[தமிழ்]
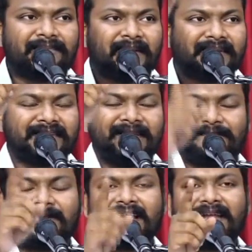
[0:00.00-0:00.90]
பார்த்து
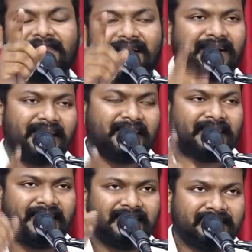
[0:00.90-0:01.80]
இப்படி என் வாழ்க்கை
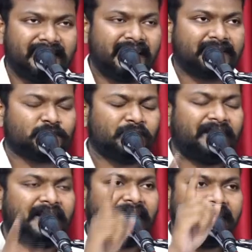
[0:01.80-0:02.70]
இருக்குது இதுதான் என்
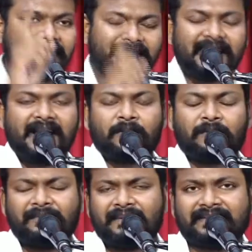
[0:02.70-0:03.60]
சூழ்நிலை இதுதான் என்
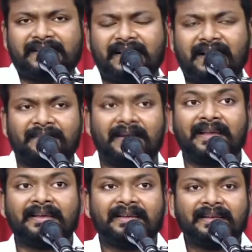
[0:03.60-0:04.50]
குடும்பத்தின் நிலைமை
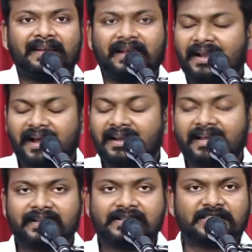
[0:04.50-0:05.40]
என்னால்
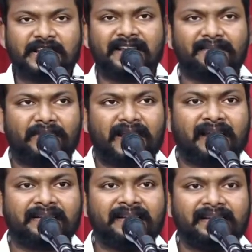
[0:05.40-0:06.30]
எதையும் செய்ய
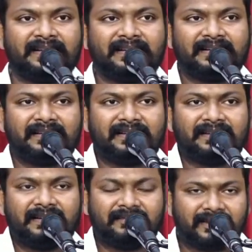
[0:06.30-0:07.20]
முடியாது
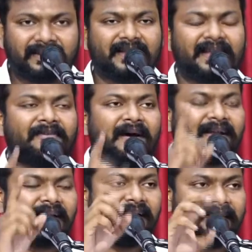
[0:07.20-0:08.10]
இவ்வளோதான் என்
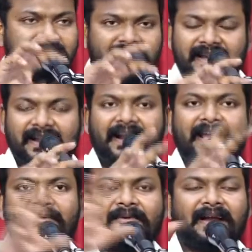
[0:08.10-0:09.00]
வாழ்க்கை என்று
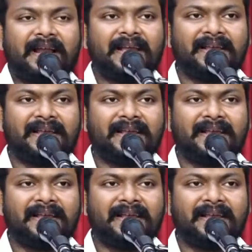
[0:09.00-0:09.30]
நீங்களே உங்களை